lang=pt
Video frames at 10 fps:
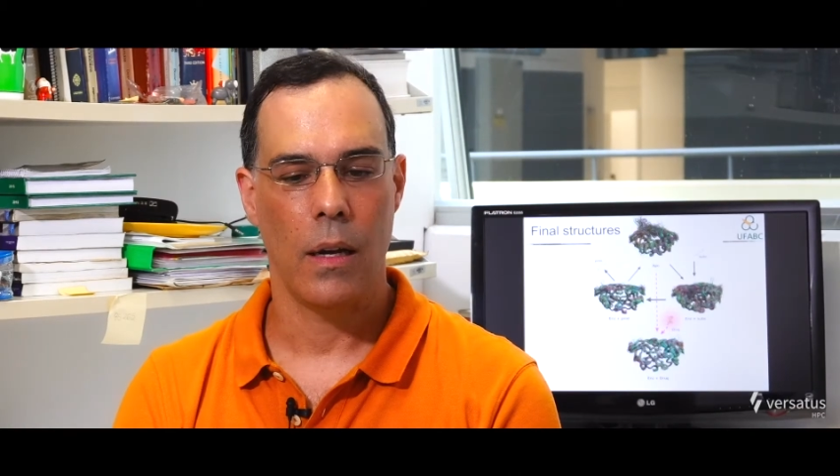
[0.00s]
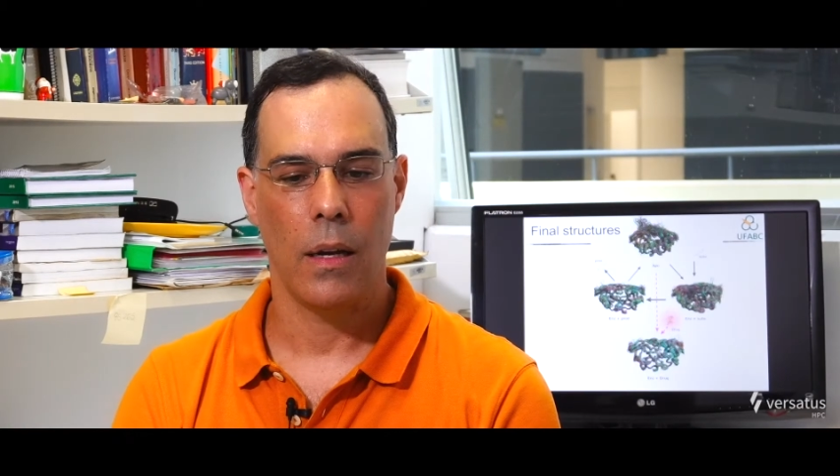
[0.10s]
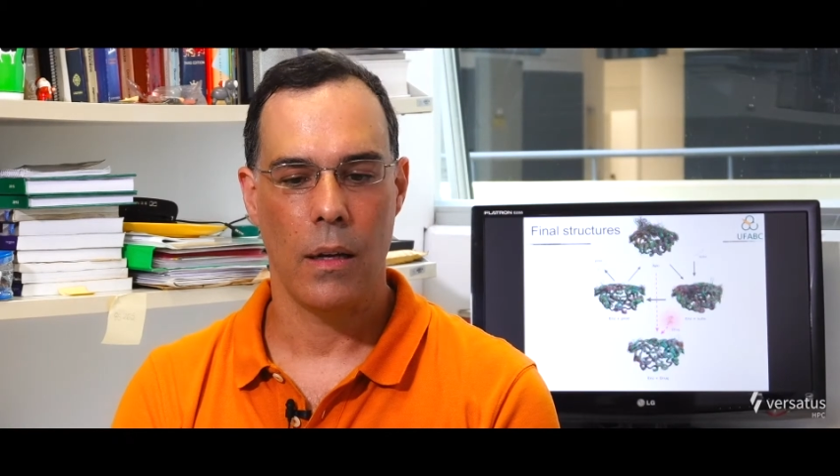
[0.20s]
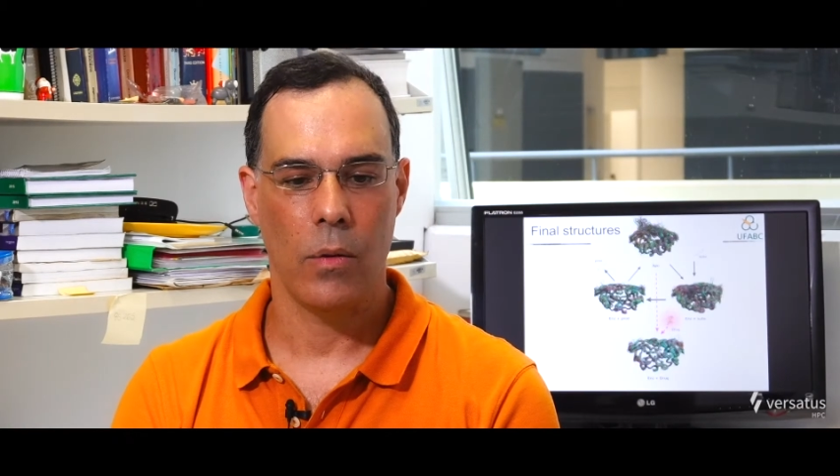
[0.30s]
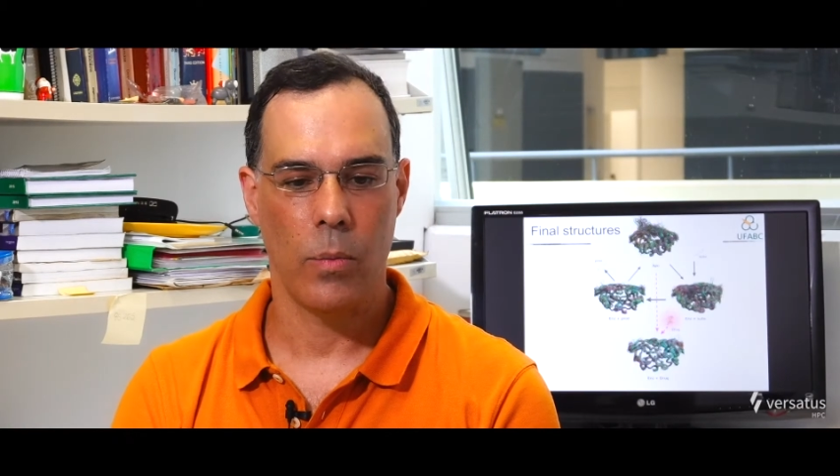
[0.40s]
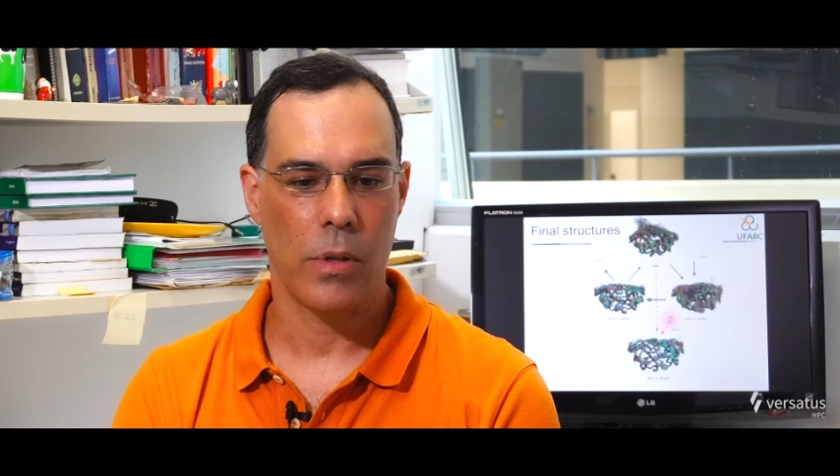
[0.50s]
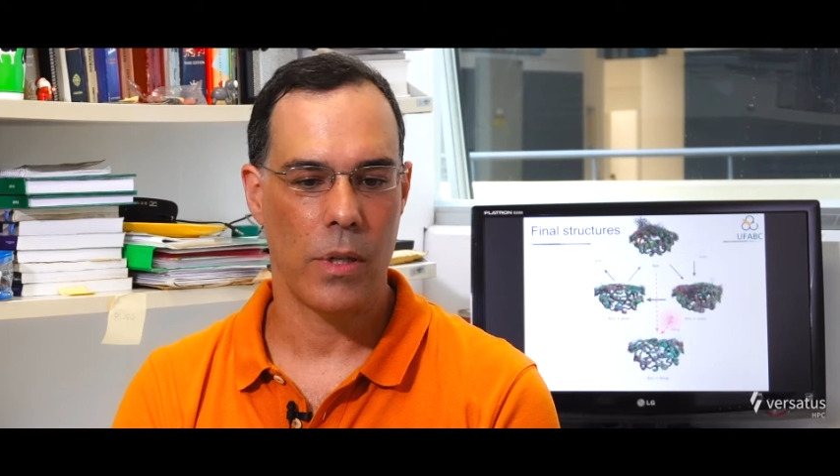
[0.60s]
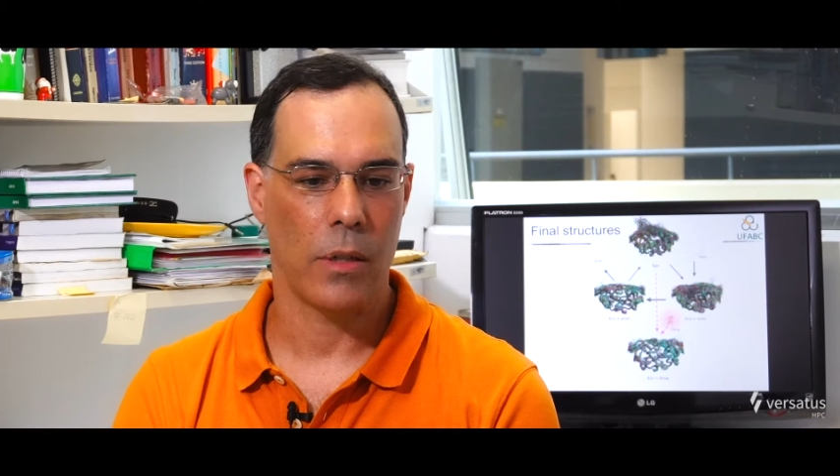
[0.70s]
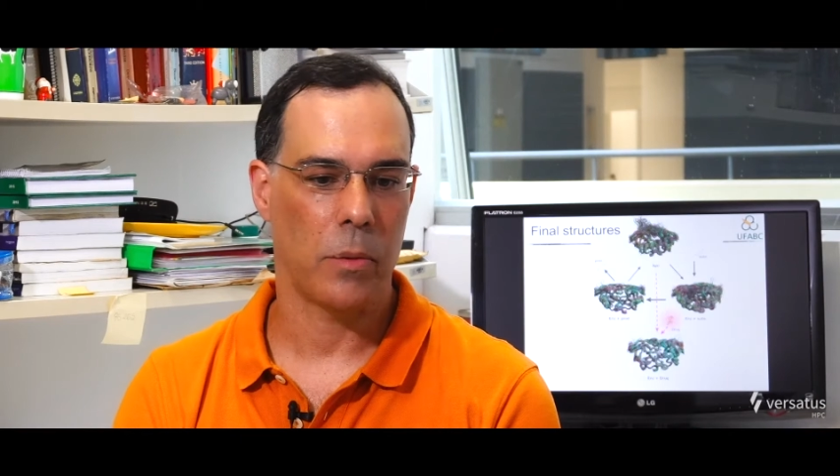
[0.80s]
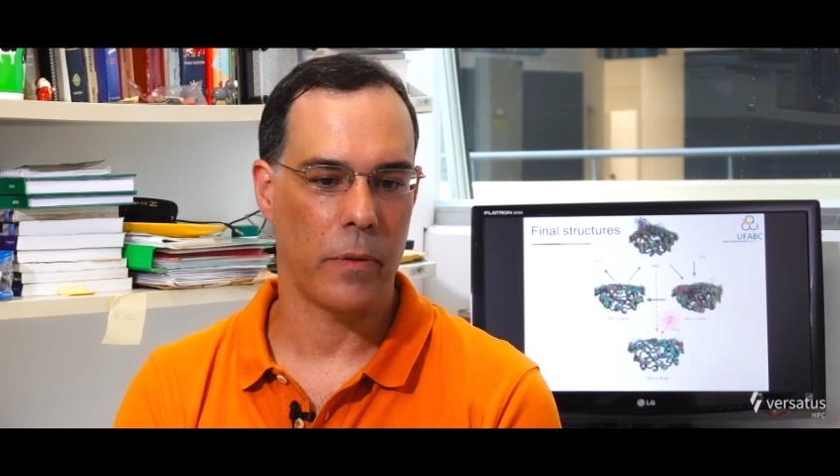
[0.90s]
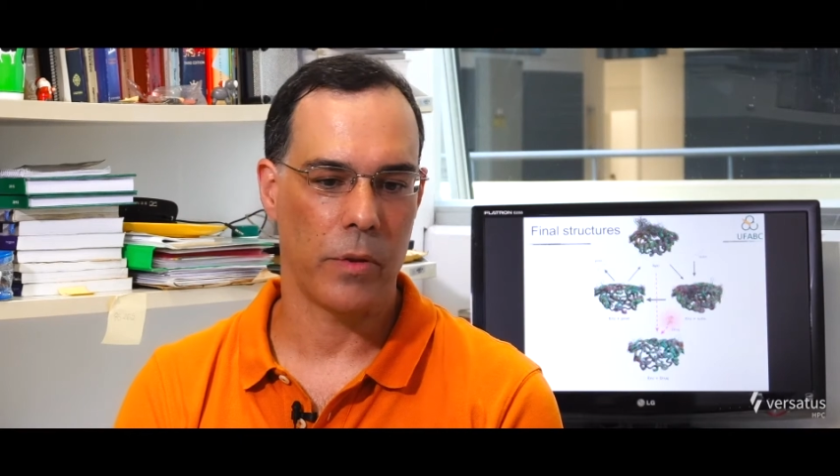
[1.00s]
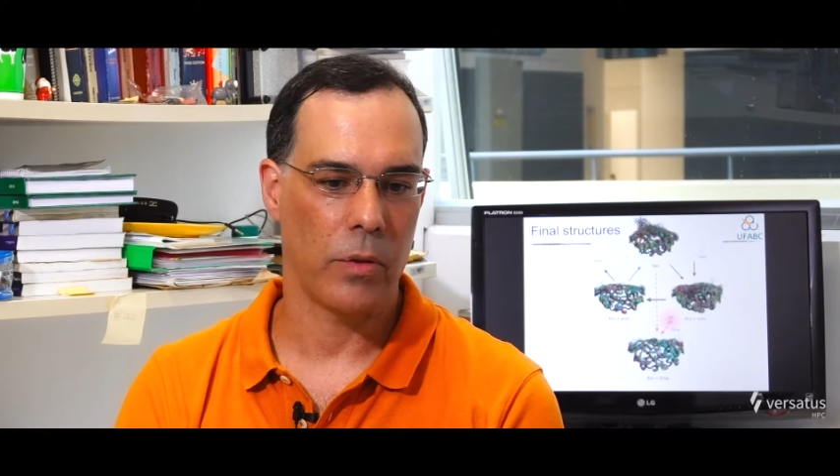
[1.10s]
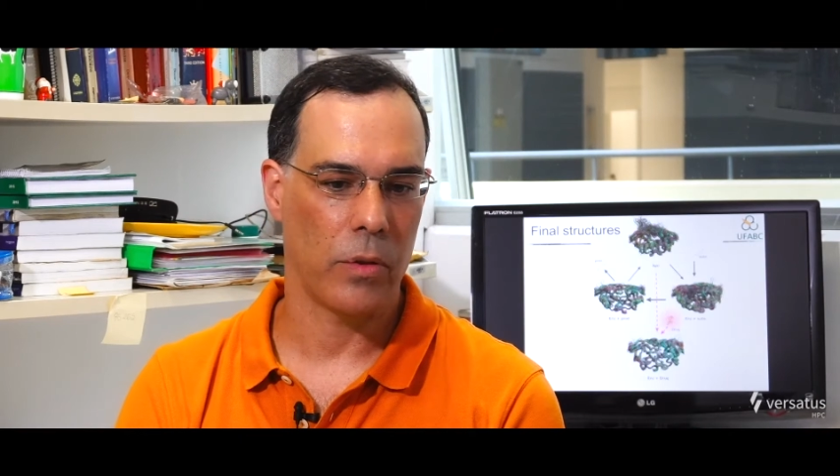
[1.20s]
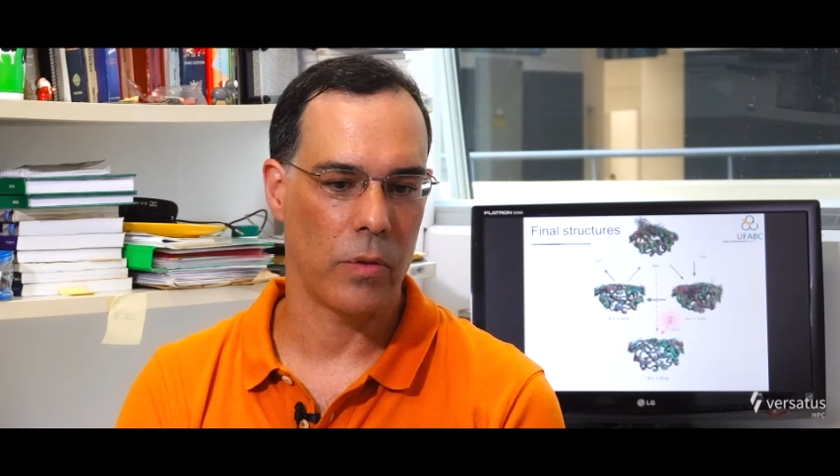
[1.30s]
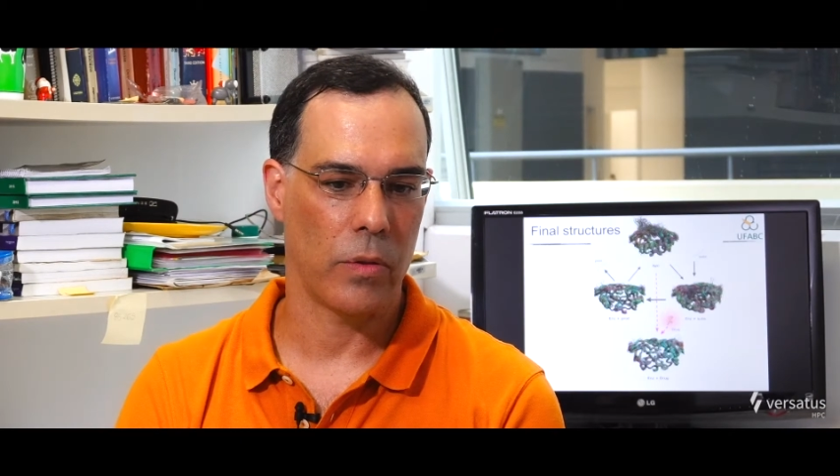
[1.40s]
é, no projeto. Os
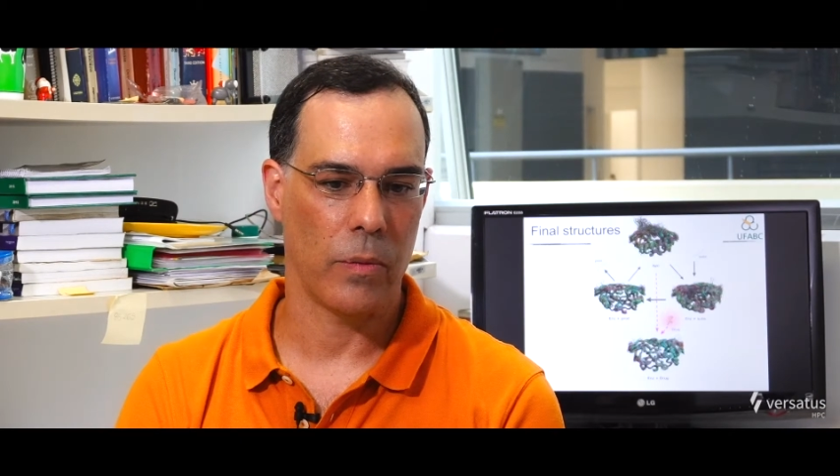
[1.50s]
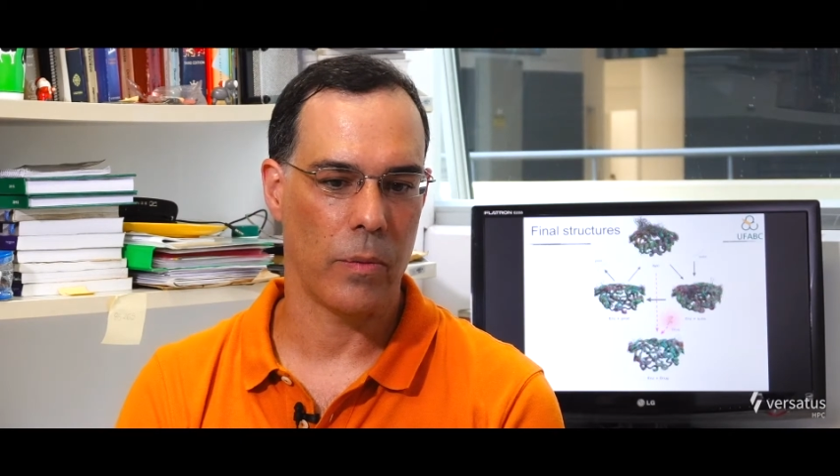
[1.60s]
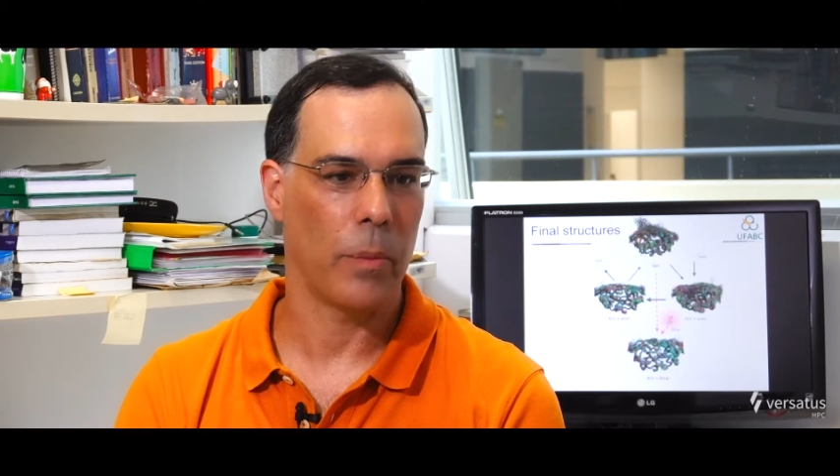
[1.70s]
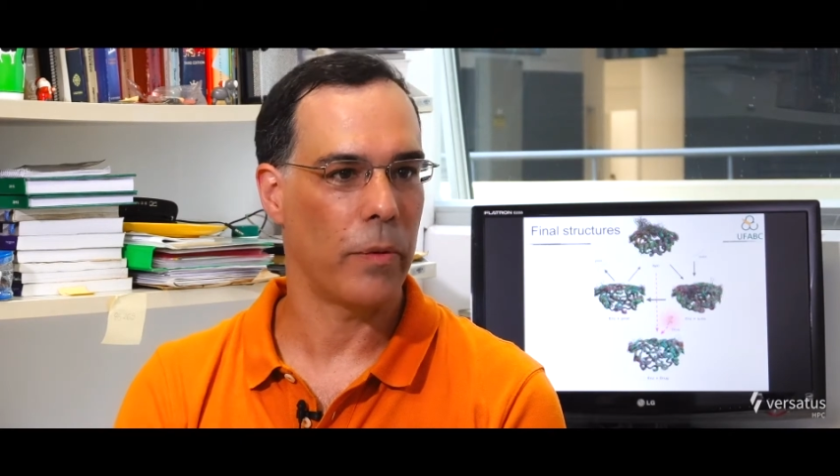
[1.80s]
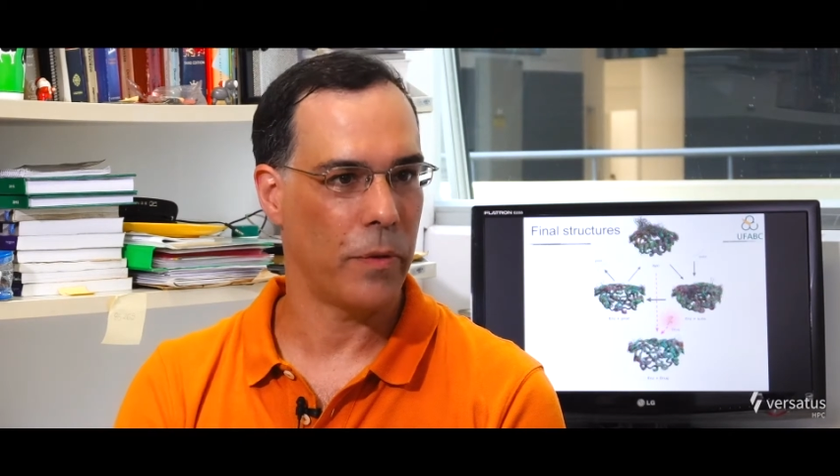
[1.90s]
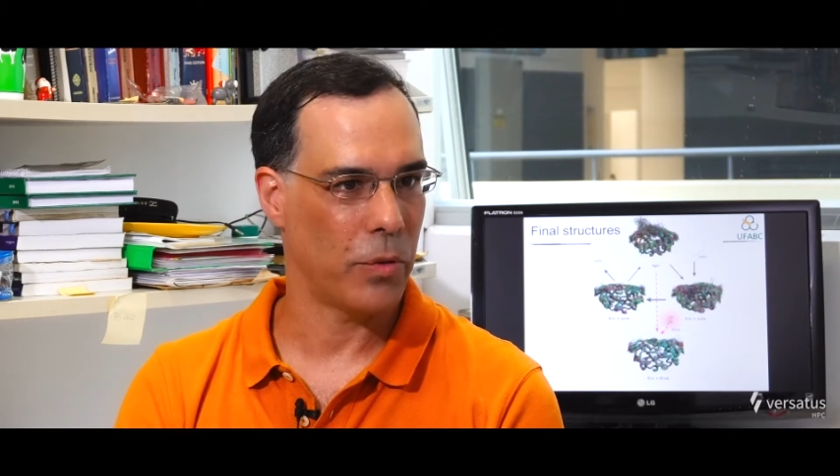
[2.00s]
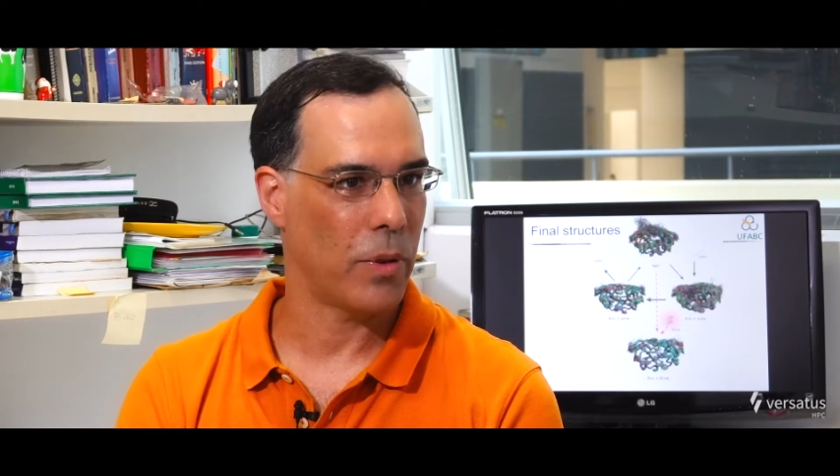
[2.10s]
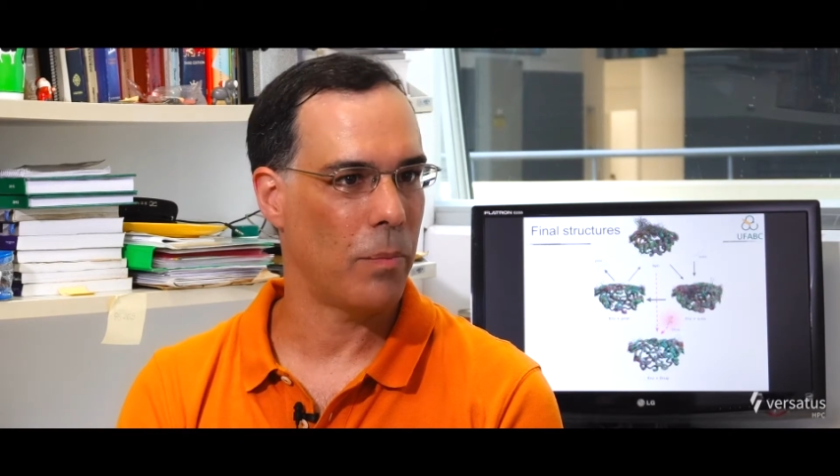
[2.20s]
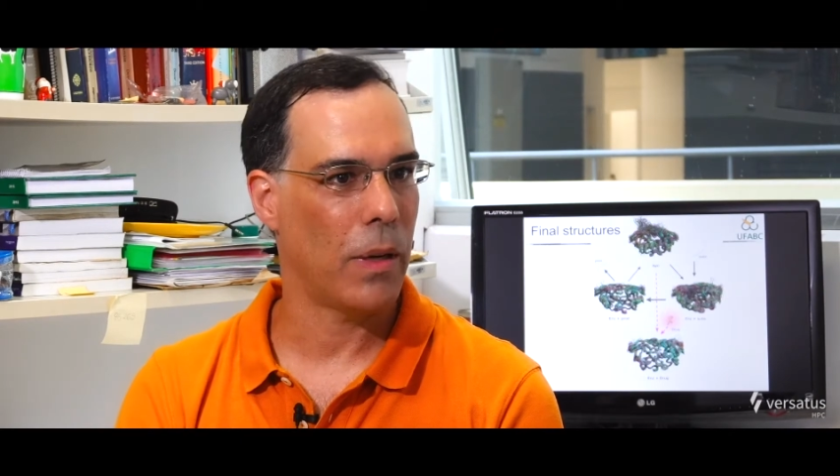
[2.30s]
professores foram a professora